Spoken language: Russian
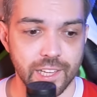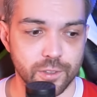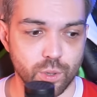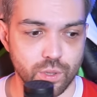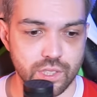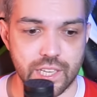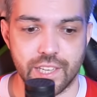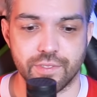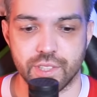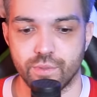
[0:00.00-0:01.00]
то, скорее
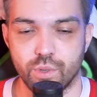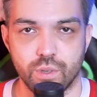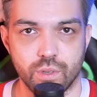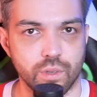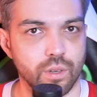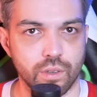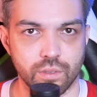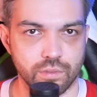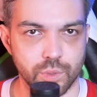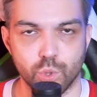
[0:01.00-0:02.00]

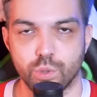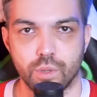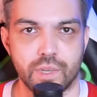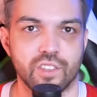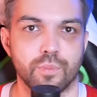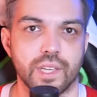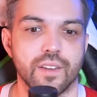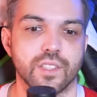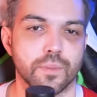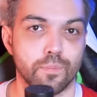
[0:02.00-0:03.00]
всего, Тимур Сулейманов
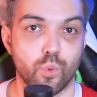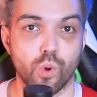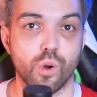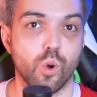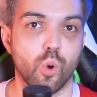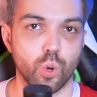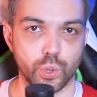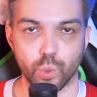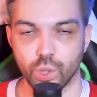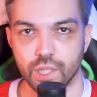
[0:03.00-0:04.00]
появится по
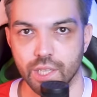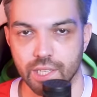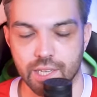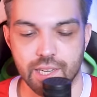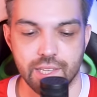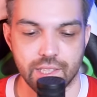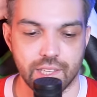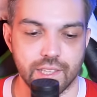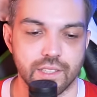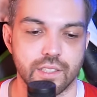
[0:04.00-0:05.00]
ходу игры, а
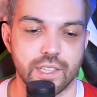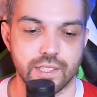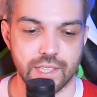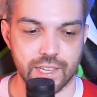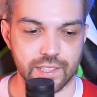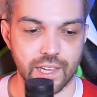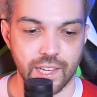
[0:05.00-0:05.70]
не со старта старта.